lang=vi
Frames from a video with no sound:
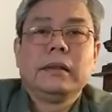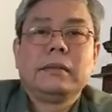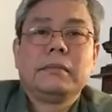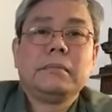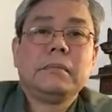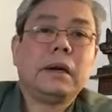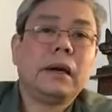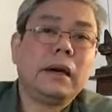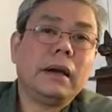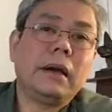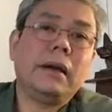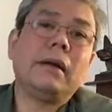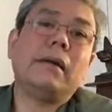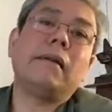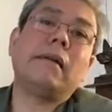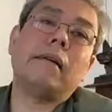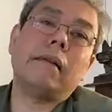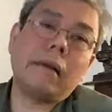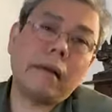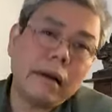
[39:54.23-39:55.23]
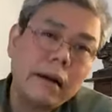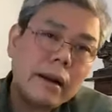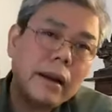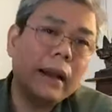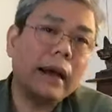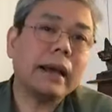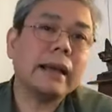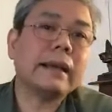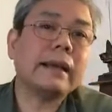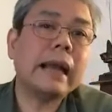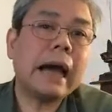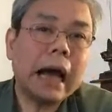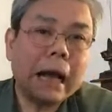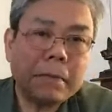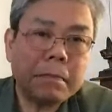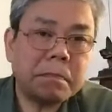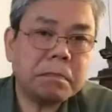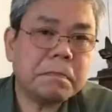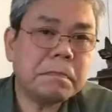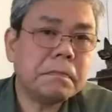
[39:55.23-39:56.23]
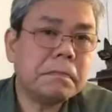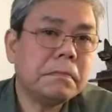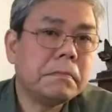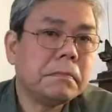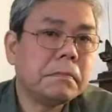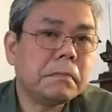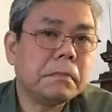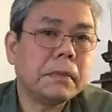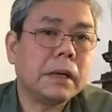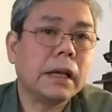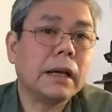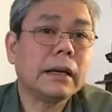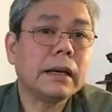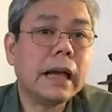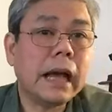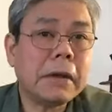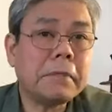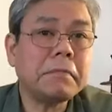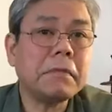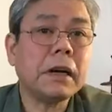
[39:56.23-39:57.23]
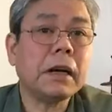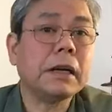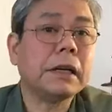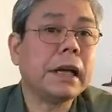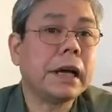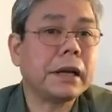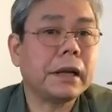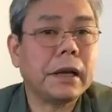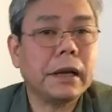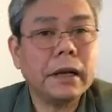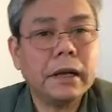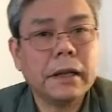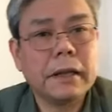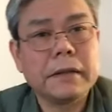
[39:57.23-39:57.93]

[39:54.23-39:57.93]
mà họ lại đáp là đáp ở Đà Nẵng.